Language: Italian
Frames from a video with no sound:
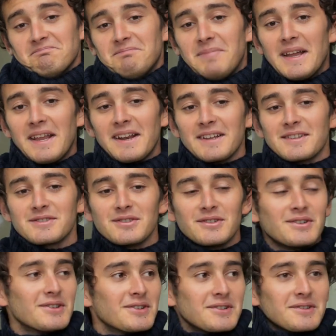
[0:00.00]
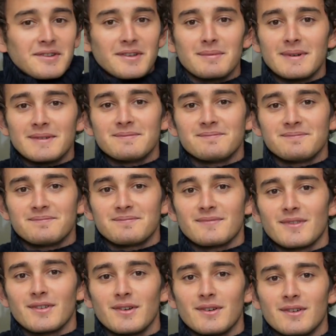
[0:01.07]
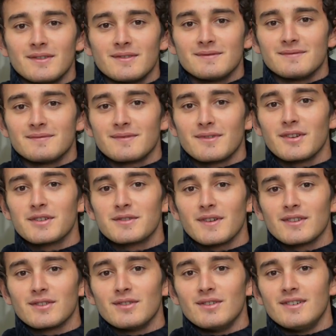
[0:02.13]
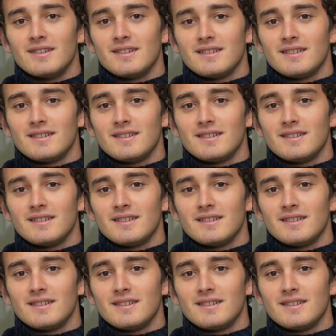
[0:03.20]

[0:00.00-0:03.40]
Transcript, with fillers: Per il resto, insomma, sono soddisfatto.